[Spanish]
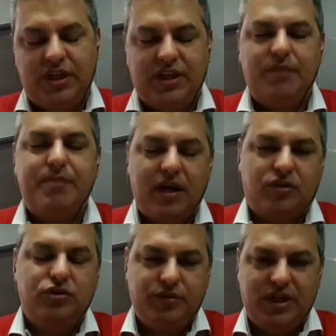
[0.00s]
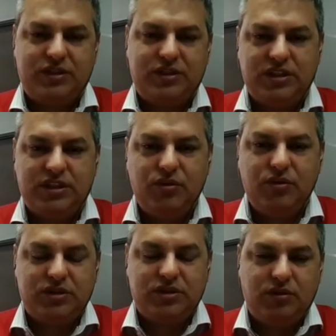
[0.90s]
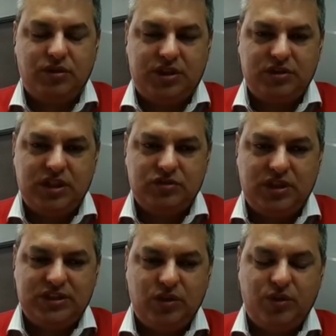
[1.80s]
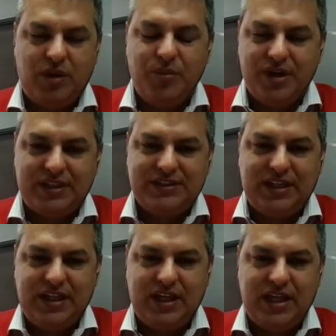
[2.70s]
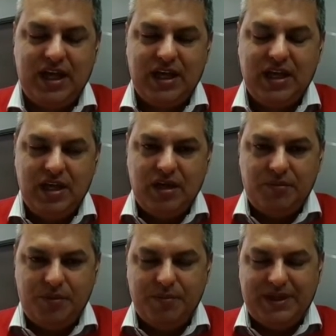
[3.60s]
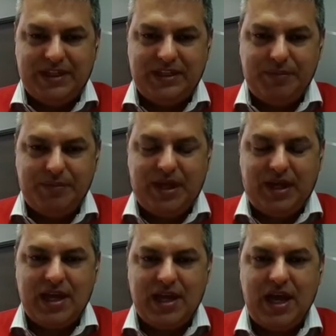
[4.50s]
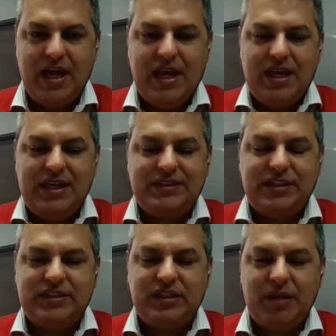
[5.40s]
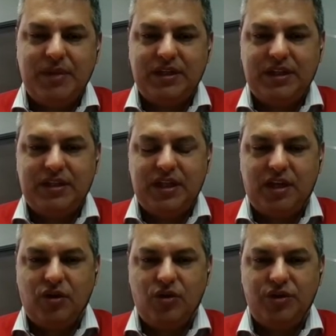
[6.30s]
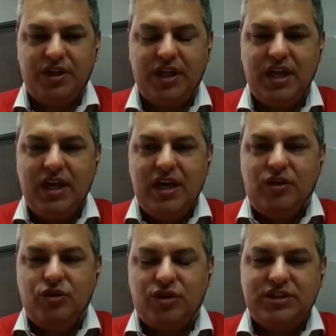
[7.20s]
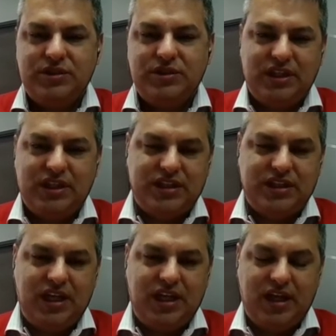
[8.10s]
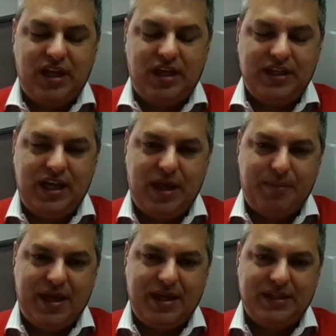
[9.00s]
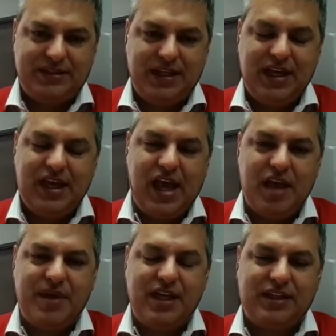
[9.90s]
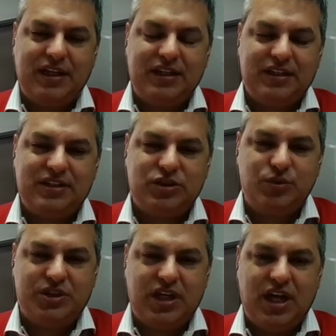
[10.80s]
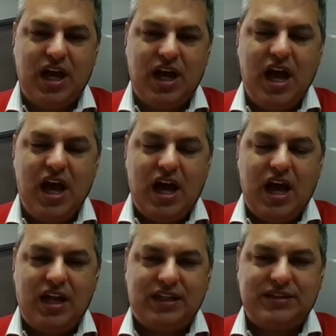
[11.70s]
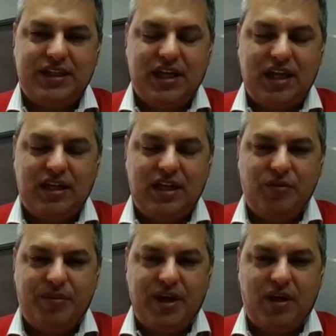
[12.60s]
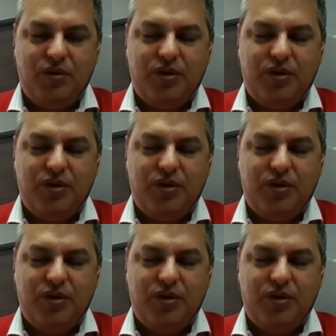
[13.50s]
impacto sobre las zonas seguras. Cuando tienes una zona segura muy restringida, muy bastante pequeña, y estás en un ambiente interno donde no recibes las señales del GPS e inmediatamente se switchea a la señal del operador